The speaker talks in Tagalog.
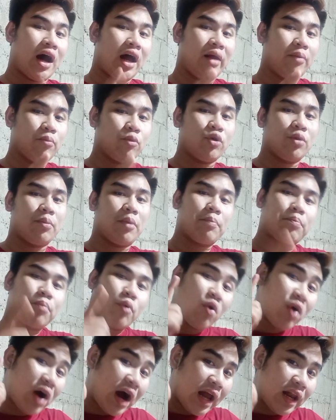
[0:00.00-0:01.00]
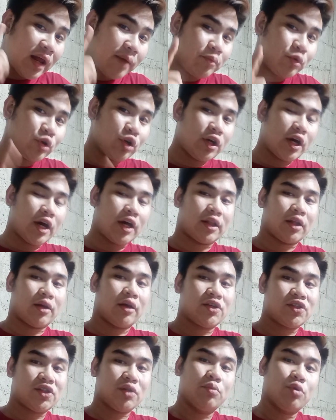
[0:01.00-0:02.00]
Alam ko naman pong alam niyo
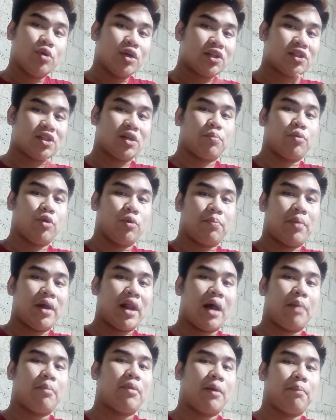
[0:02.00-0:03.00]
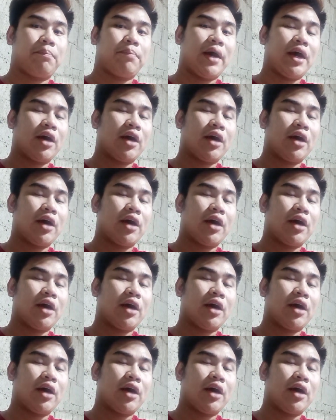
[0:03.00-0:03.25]
yan, simulat sa pulpa lamang.